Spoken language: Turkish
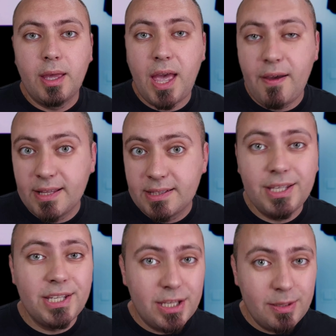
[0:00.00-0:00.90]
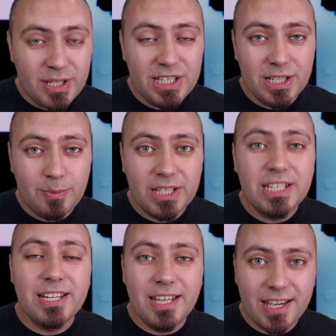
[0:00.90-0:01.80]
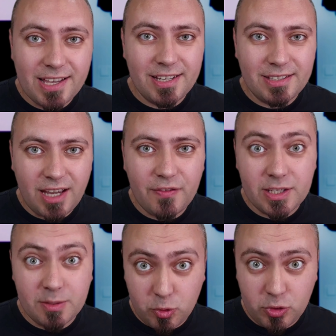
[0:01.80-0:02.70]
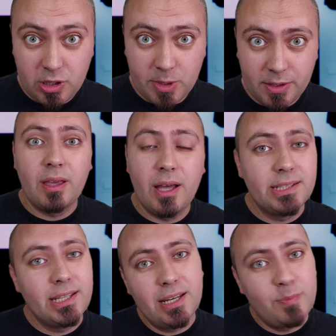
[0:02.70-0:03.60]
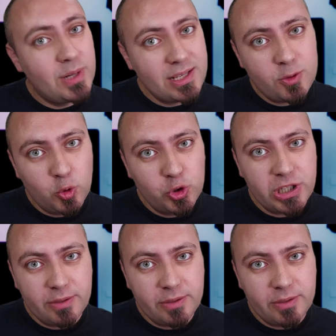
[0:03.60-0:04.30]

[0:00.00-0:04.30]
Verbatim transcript: Evet, 2022 LGS tayfası burada mı? Hadi gelin biraz konuşalım.